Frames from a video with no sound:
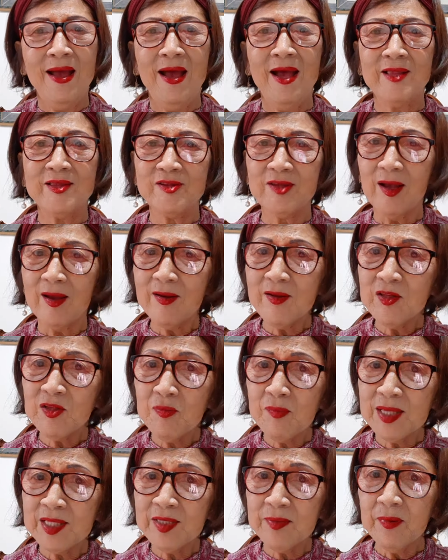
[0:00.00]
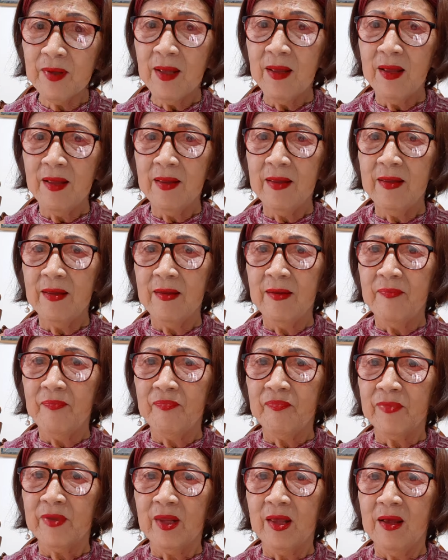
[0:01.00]
at sa Christmas
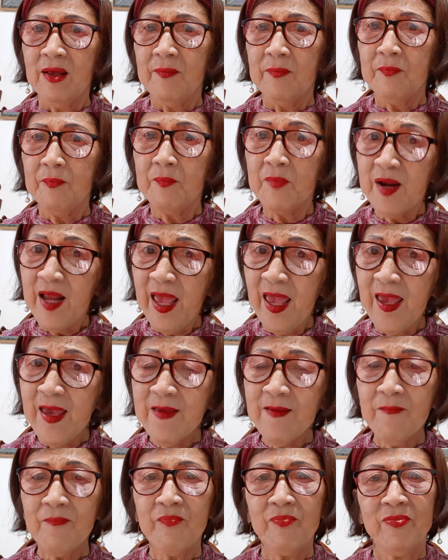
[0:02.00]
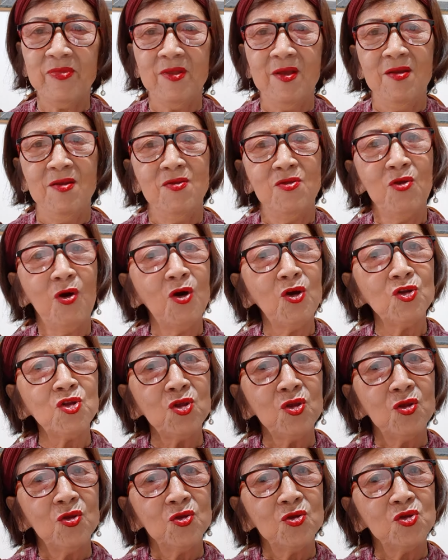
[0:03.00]
break, no
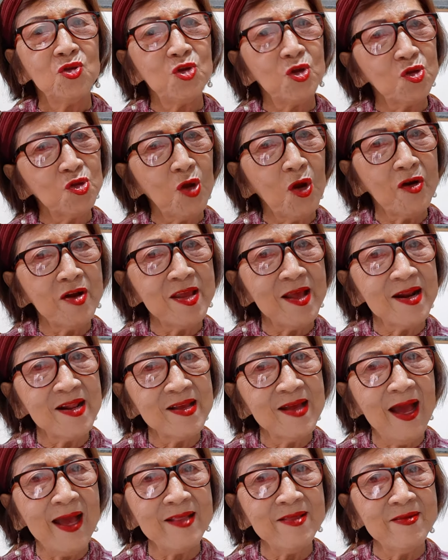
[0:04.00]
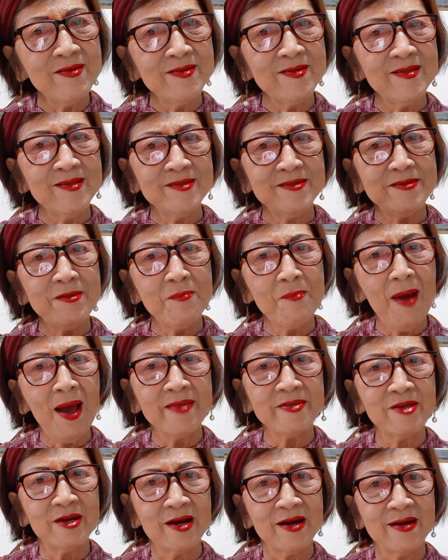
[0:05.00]
tutorial guide si
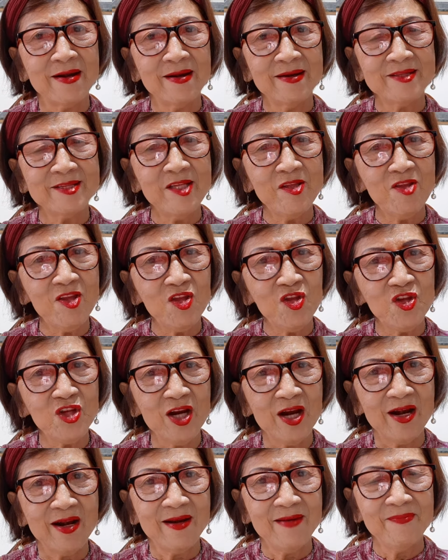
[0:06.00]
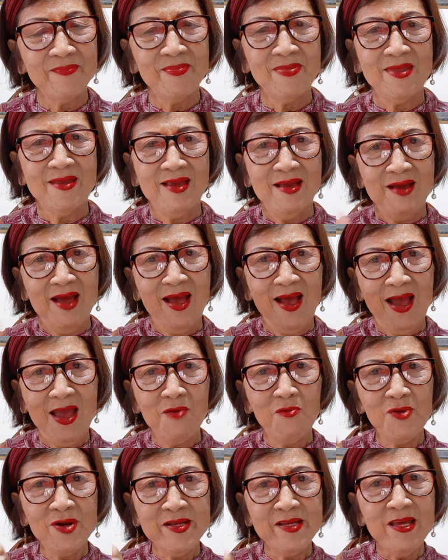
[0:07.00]
mother, si teacher. I
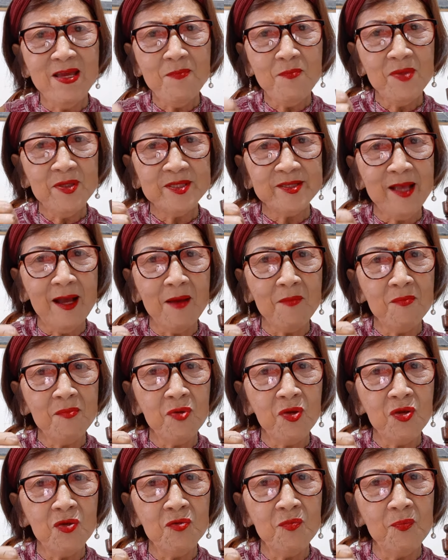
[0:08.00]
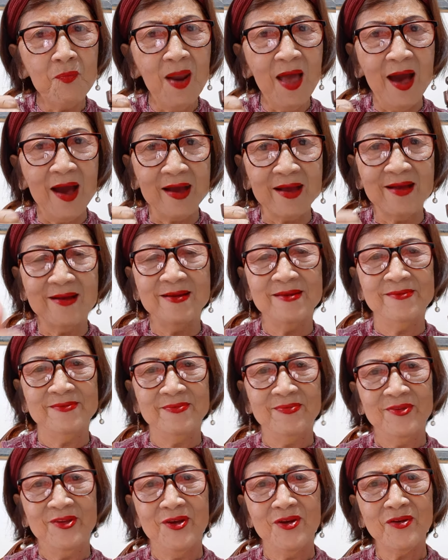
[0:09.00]
will give some new blog.
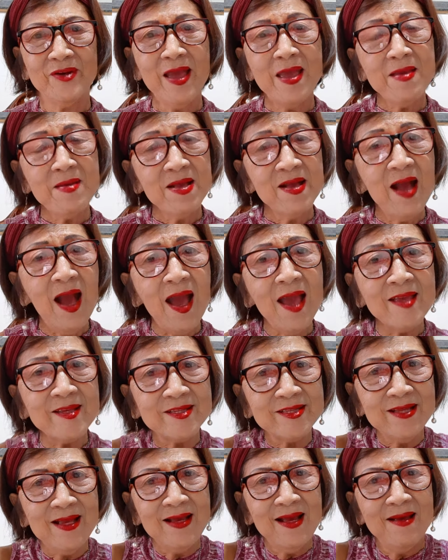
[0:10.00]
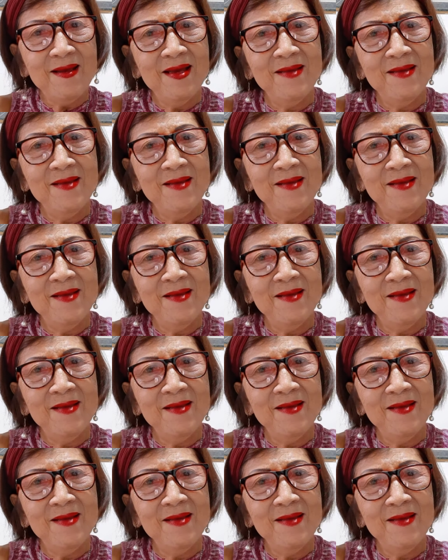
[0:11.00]
Okay? Guys,